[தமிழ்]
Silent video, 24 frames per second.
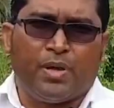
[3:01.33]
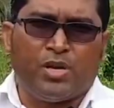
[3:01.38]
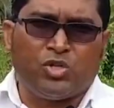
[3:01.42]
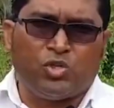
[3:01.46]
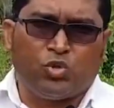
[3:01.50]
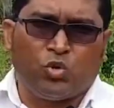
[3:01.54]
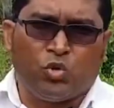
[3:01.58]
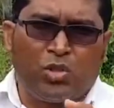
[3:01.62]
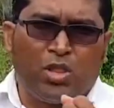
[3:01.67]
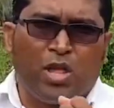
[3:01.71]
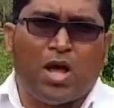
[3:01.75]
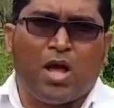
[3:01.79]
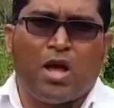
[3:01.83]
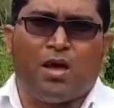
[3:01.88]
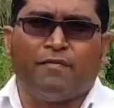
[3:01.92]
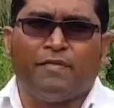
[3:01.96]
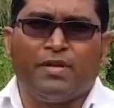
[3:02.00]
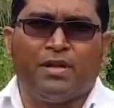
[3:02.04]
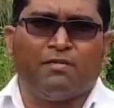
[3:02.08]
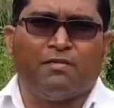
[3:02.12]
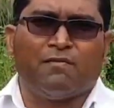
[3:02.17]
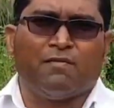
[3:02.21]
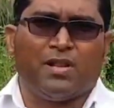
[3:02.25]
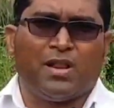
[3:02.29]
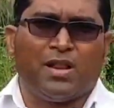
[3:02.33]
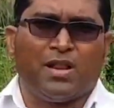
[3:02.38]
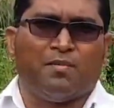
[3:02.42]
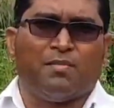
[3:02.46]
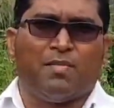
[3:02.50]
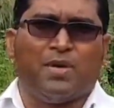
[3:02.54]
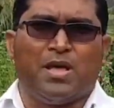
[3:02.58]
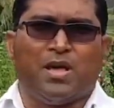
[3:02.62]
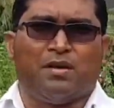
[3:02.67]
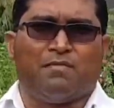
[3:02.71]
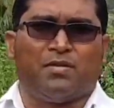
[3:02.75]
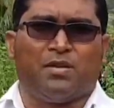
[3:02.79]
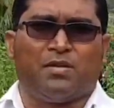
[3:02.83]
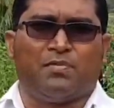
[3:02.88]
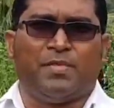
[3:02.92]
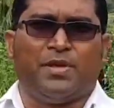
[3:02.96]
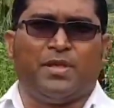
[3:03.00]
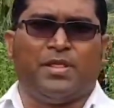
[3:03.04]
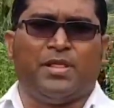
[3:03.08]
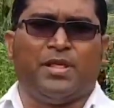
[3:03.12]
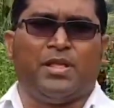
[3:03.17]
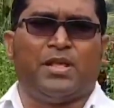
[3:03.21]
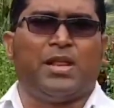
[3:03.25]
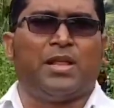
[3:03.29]
பரிசுத்த ஆவியின் வல்லமை அவர்
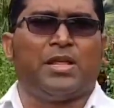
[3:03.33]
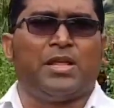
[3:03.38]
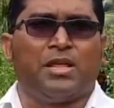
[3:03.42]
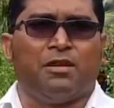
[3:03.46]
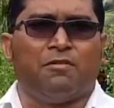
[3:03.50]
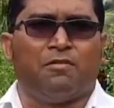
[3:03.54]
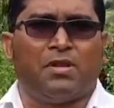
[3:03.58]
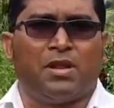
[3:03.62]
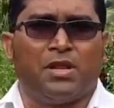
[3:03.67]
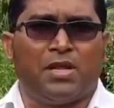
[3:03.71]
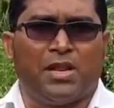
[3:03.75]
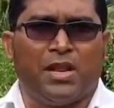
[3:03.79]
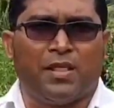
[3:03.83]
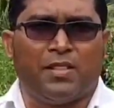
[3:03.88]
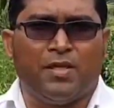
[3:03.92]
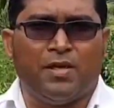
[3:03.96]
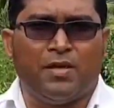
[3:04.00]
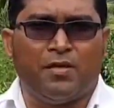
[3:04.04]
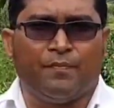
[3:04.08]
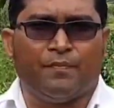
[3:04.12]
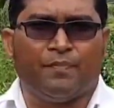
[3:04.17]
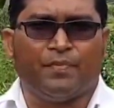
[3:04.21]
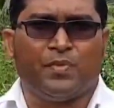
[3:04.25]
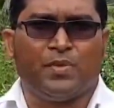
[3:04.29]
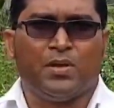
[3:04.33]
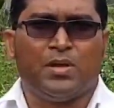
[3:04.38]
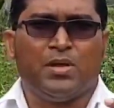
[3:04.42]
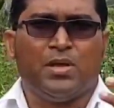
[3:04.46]
மீது இறங்கி வருகிறதையும்